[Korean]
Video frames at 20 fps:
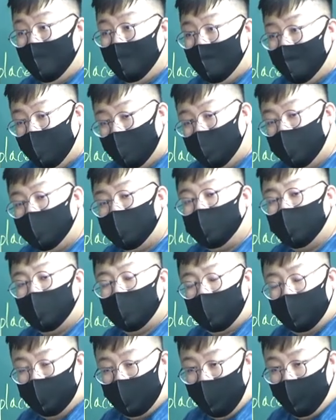근데 실제로
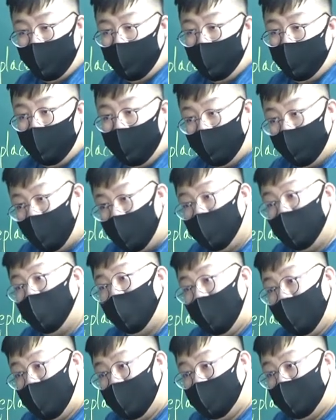그 재활용 안 되는 거
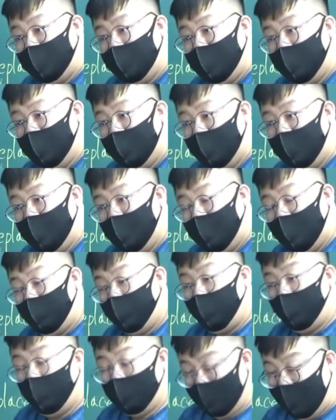알지 그
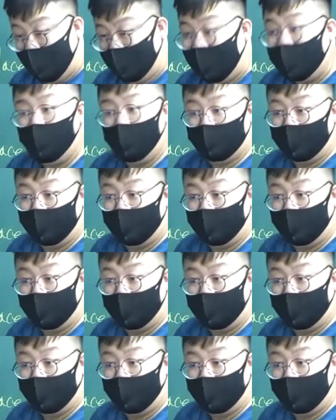뭐 재사용,